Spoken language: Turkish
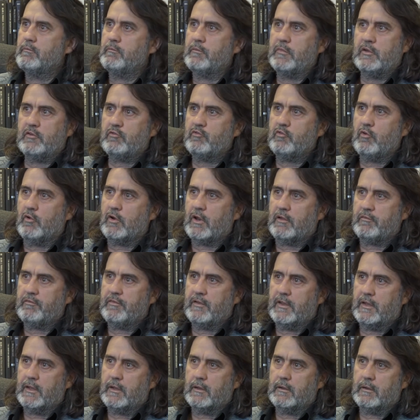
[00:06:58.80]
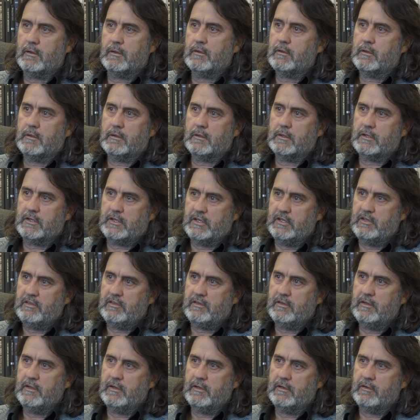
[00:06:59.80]
bir coğrafyaya e,
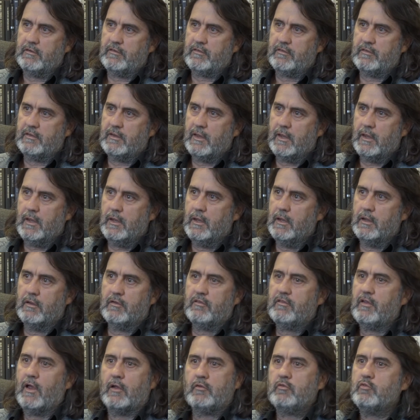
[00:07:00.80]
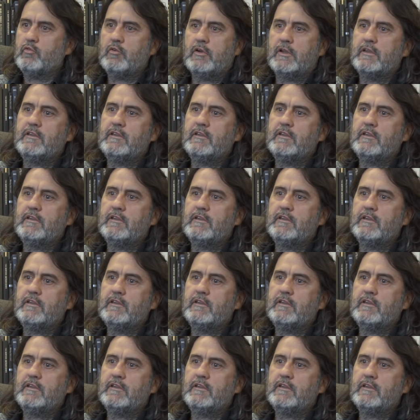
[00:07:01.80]
gittiğinizde sansür